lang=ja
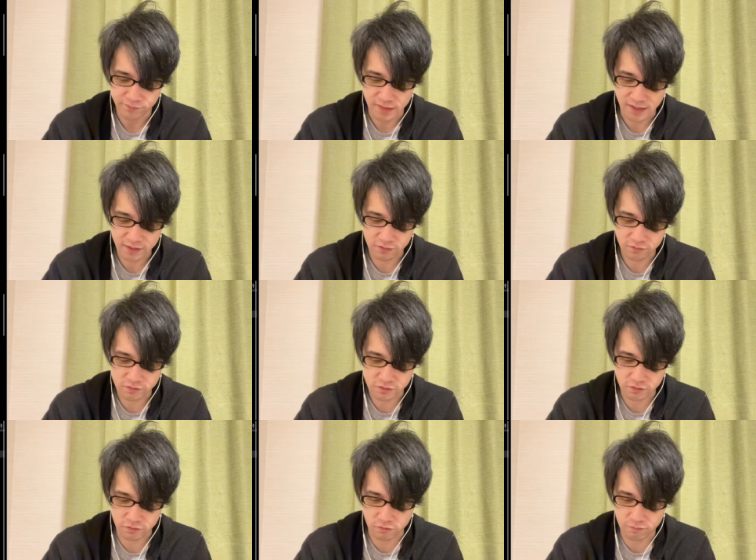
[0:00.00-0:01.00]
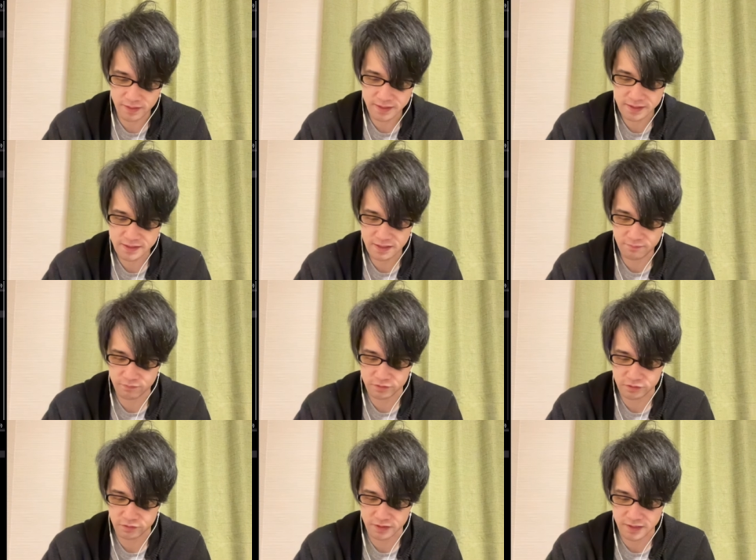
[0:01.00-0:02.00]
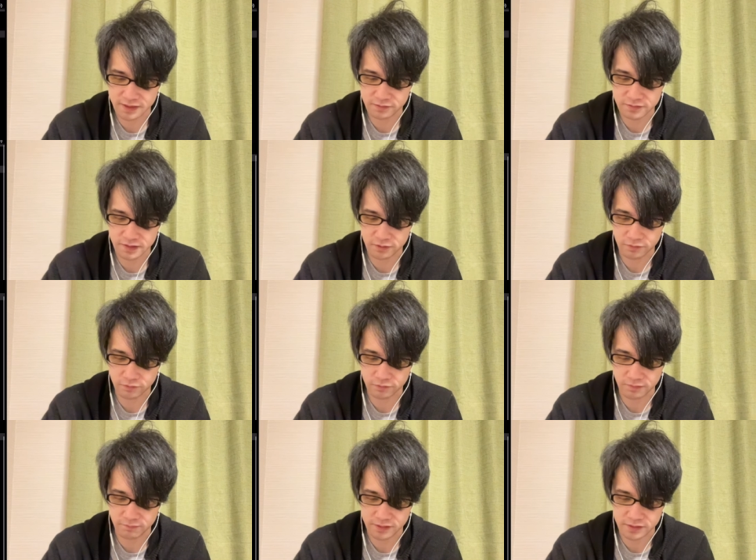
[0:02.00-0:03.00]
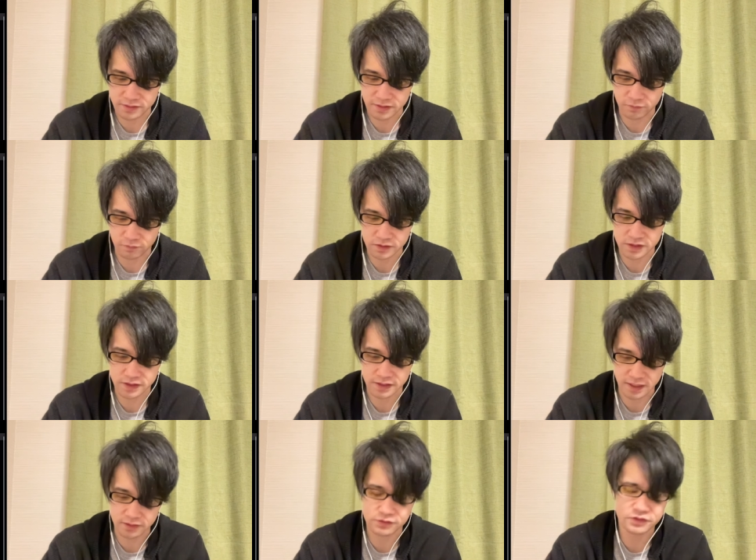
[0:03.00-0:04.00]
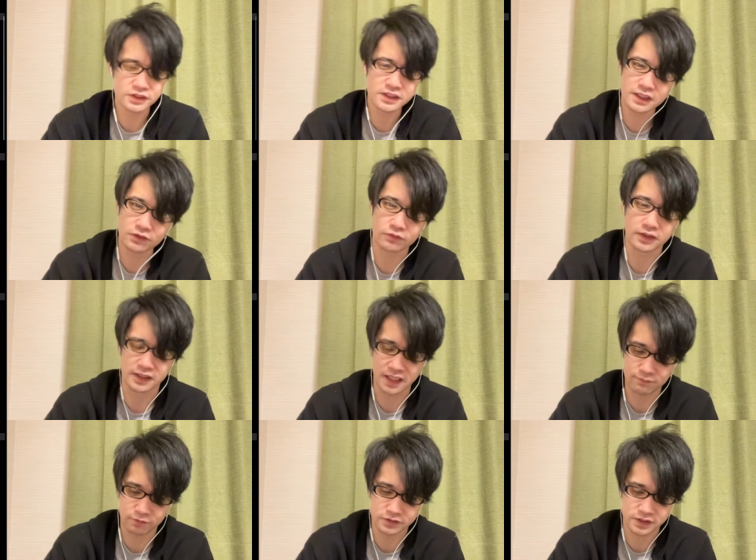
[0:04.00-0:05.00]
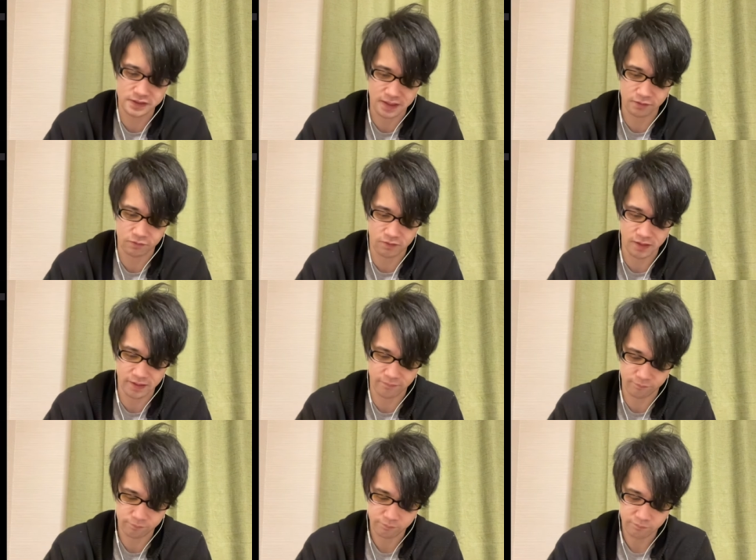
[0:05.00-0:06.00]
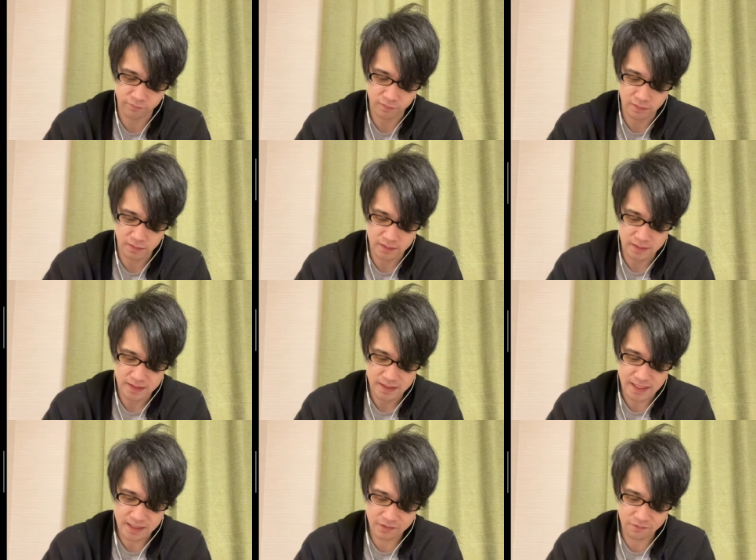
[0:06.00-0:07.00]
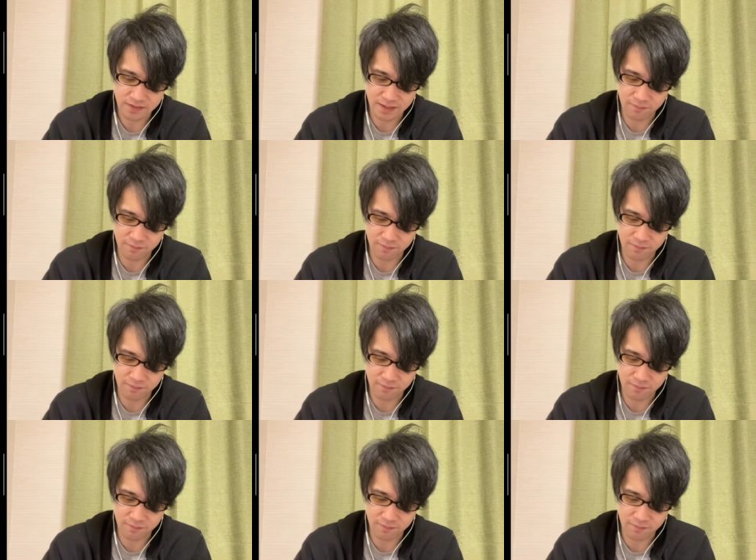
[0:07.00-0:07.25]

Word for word: あと、ちょっとコメニちゃんもちょっと光属性ということで、まあ、ついでに欲しいな。ついでというか、だいぶ欲しいなと、はい。あとは